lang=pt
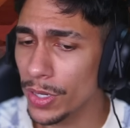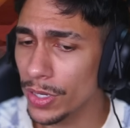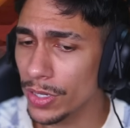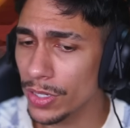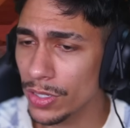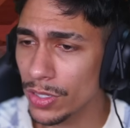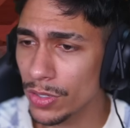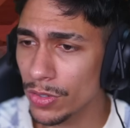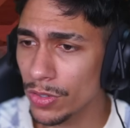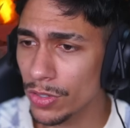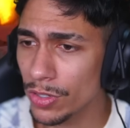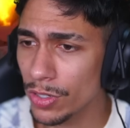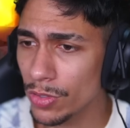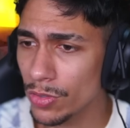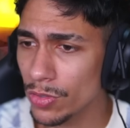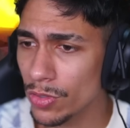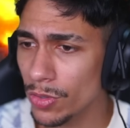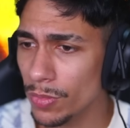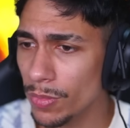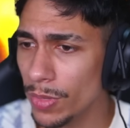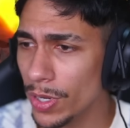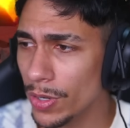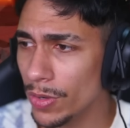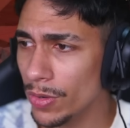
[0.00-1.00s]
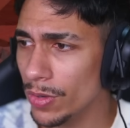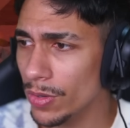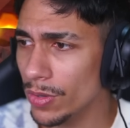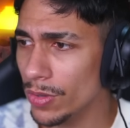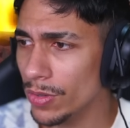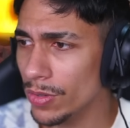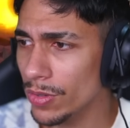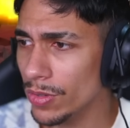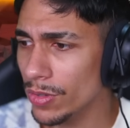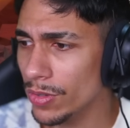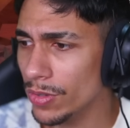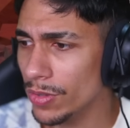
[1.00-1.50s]
Então hoje eu sou um bagulho,
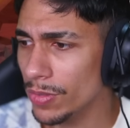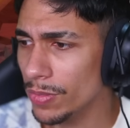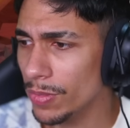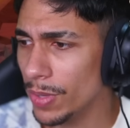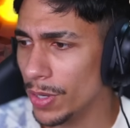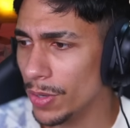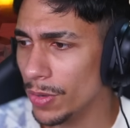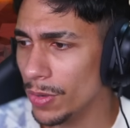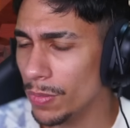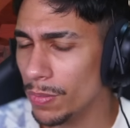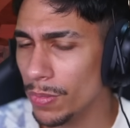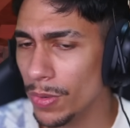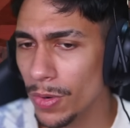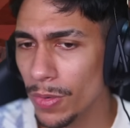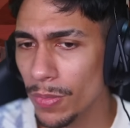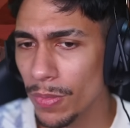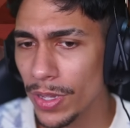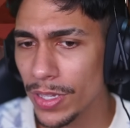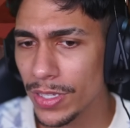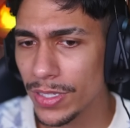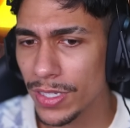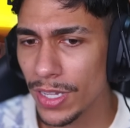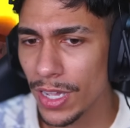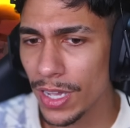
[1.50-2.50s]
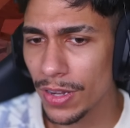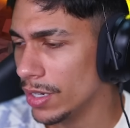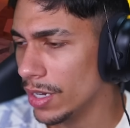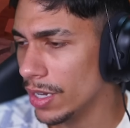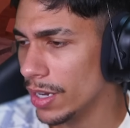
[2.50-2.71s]
um bagulho um pouco mais raro.